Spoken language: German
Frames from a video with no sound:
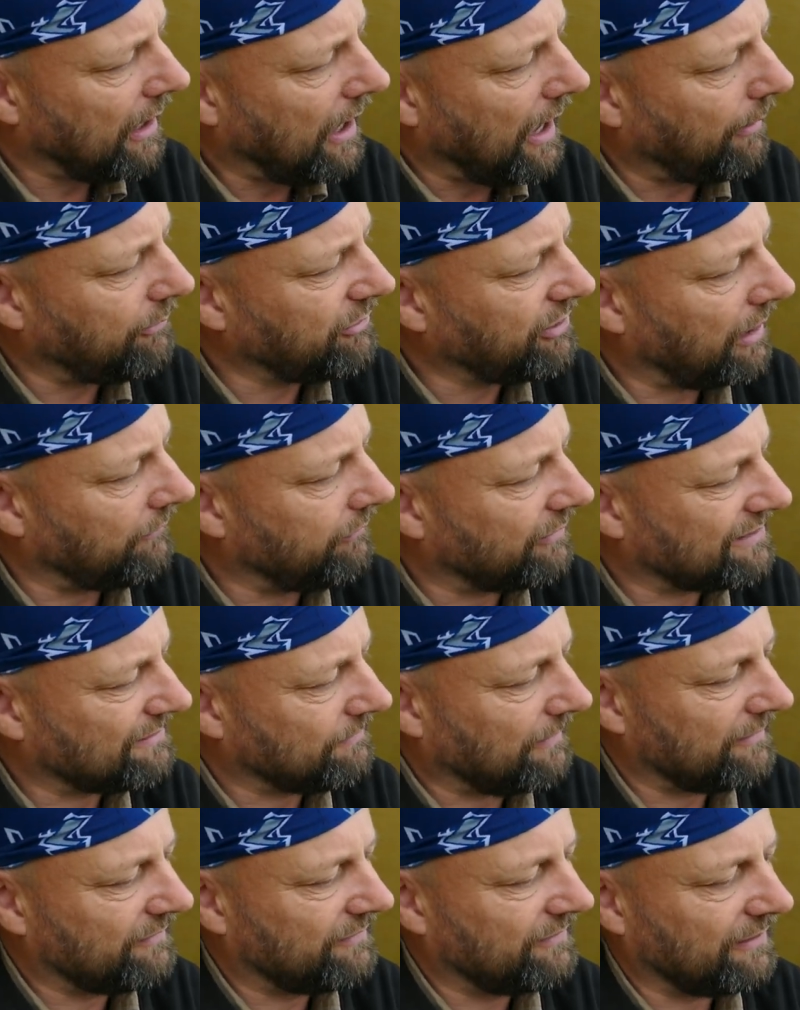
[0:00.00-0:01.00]
Habe ich einfach
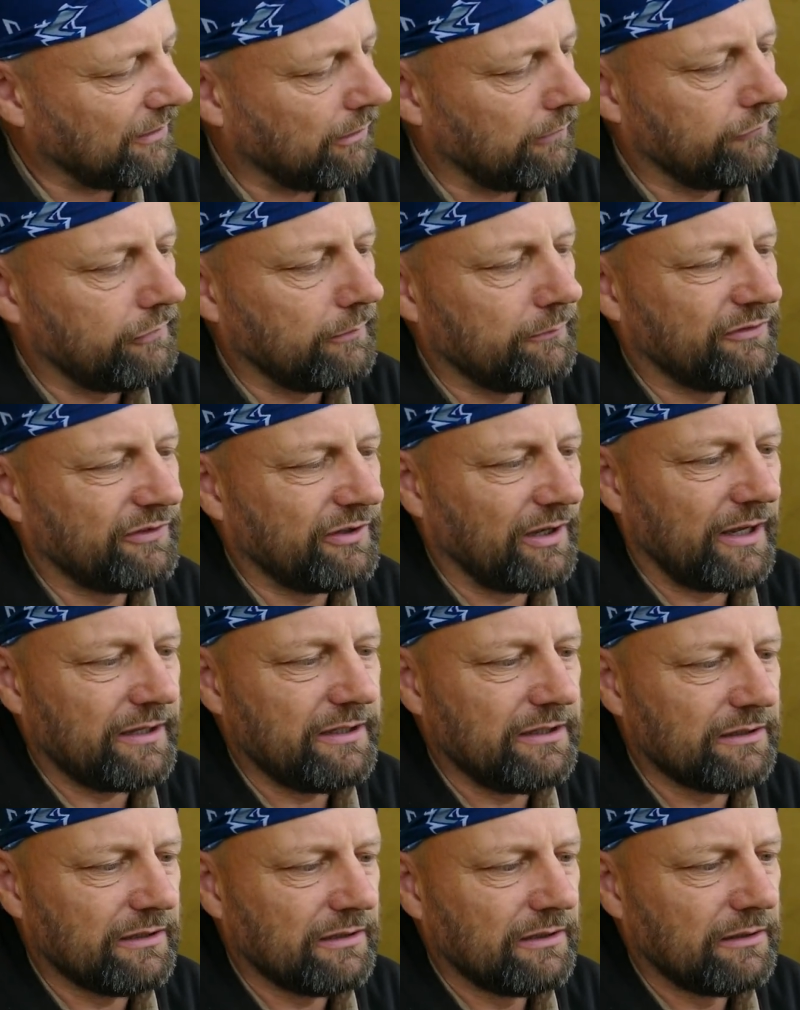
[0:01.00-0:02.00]
20er und 15er
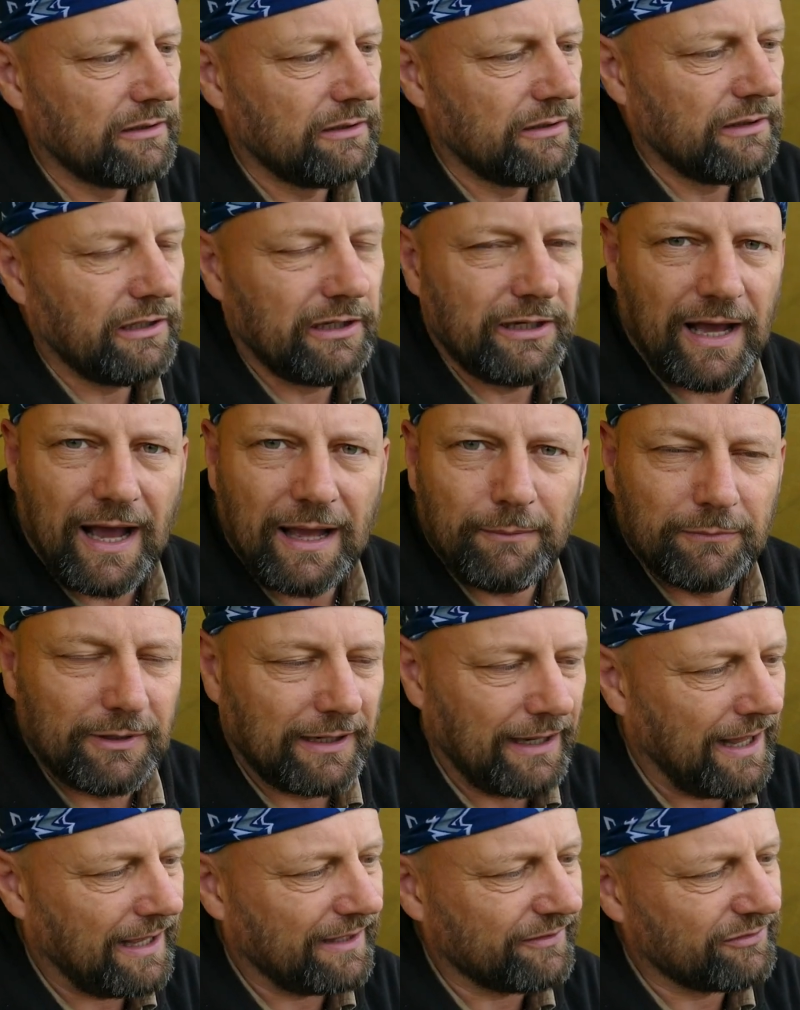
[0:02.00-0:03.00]
hier in einem
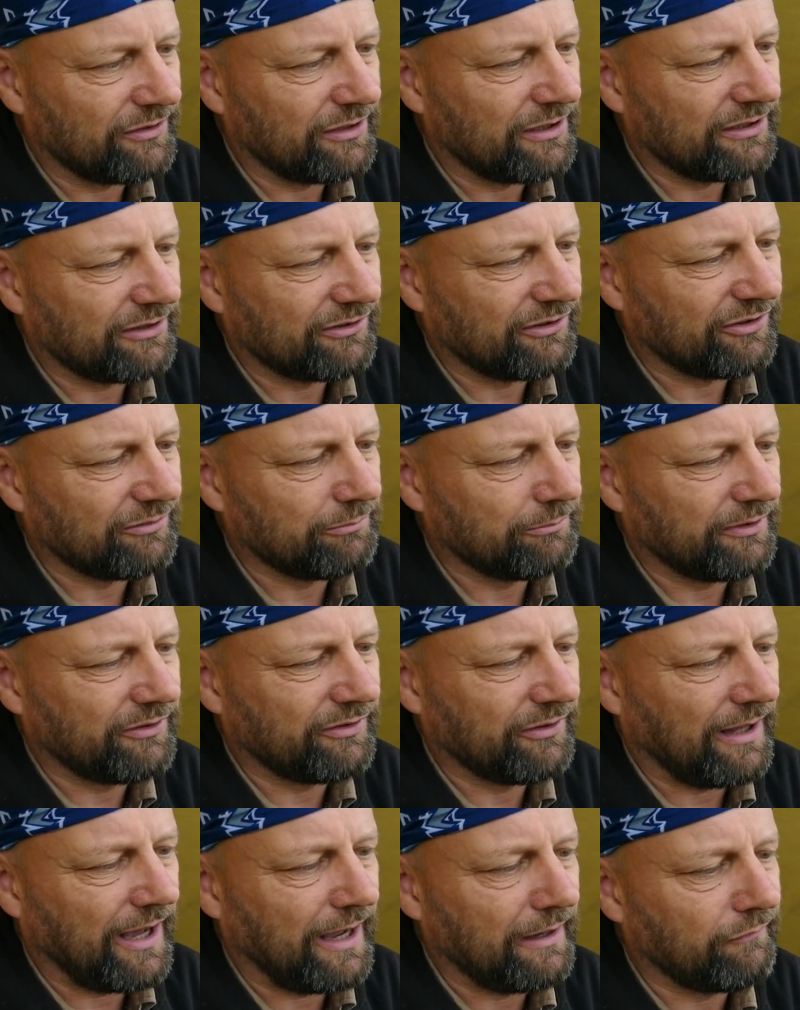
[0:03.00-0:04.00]
Glas. Nicht? Das ist ein
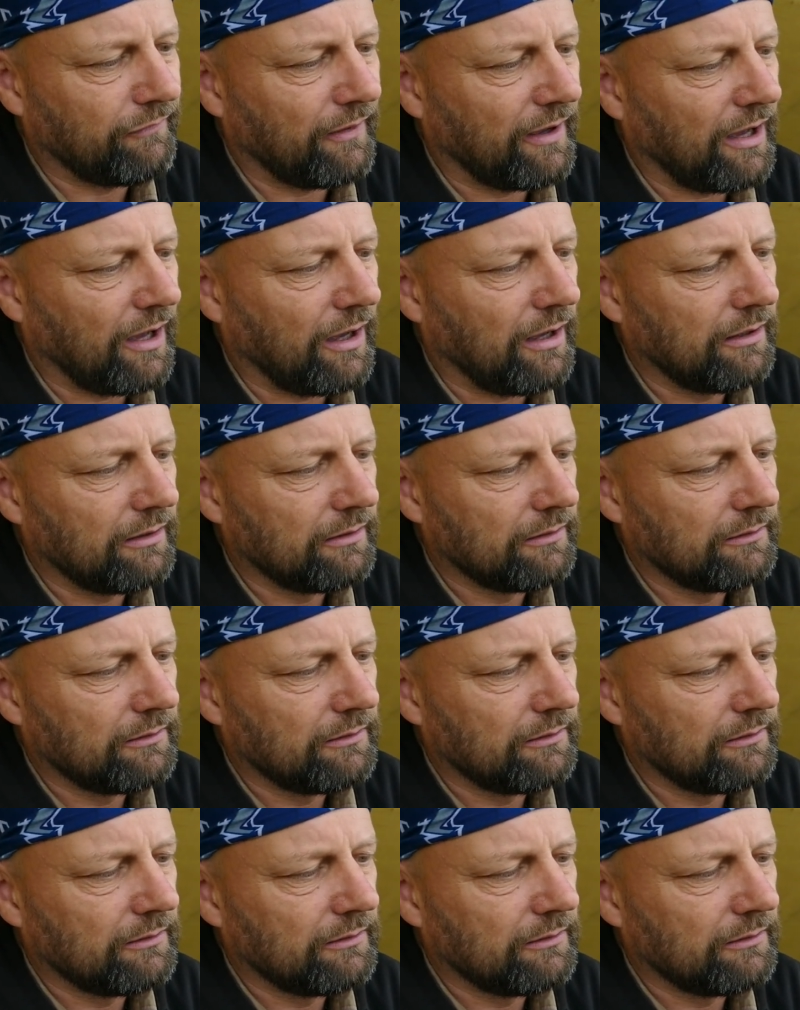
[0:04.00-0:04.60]
bisschen einfacher